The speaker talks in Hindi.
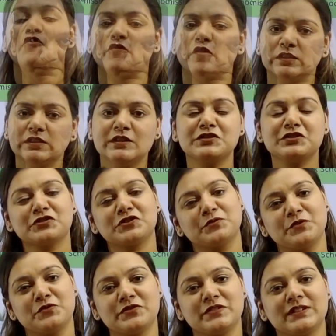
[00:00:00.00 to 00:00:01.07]
फर्दर
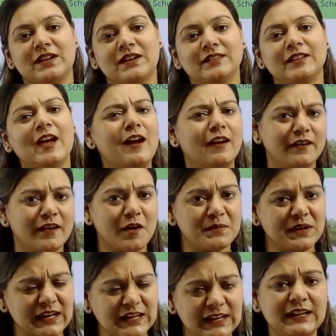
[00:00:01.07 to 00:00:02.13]
डिस्ट्रीब्यूशन करते हैं अगर हम
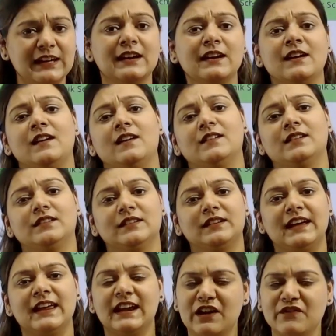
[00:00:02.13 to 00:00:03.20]
इन्हीं
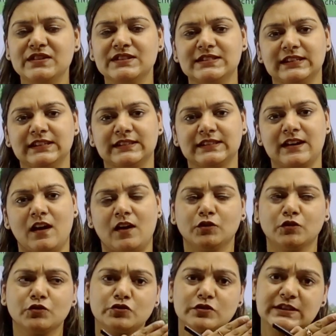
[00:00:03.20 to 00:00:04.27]
इलेवन uh, सीट्स का
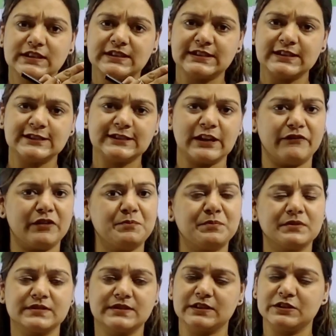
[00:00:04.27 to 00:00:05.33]
तो जो सिक्सटी सेवन
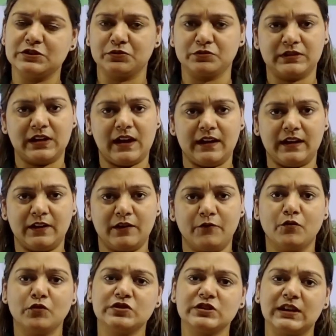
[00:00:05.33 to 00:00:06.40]
परसेंट होता है
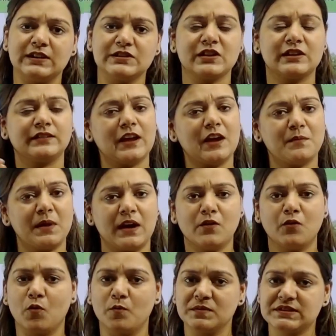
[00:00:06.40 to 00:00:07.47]
वो चला जाता है हमारा
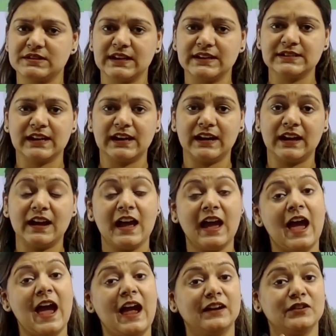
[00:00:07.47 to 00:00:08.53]
होम स्टेट के लिए
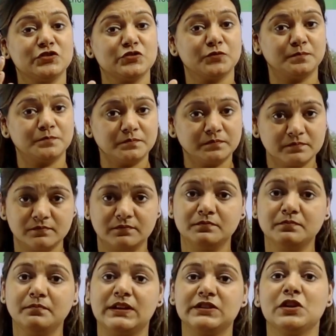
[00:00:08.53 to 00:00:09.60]
एंड जो
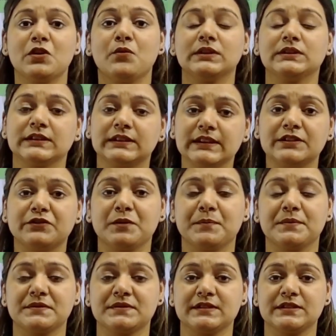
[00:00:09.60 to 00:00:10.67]
बचा हुआ थर्टी थ्री
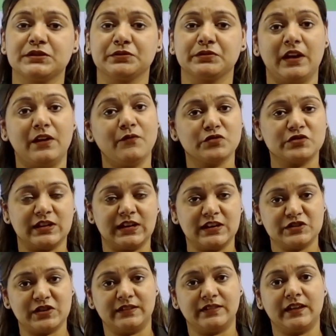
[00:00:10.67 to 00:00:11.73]
परसेंट होता है वो चला
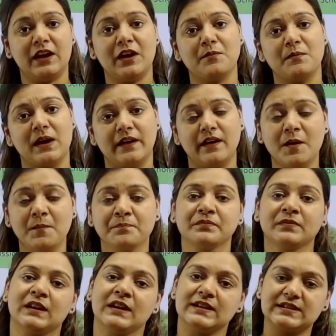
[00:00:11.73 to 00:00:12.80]
जाता है हमारा
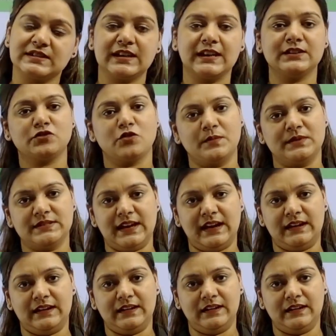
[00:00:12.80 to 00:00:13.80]
स्टेट डोमिसाइल के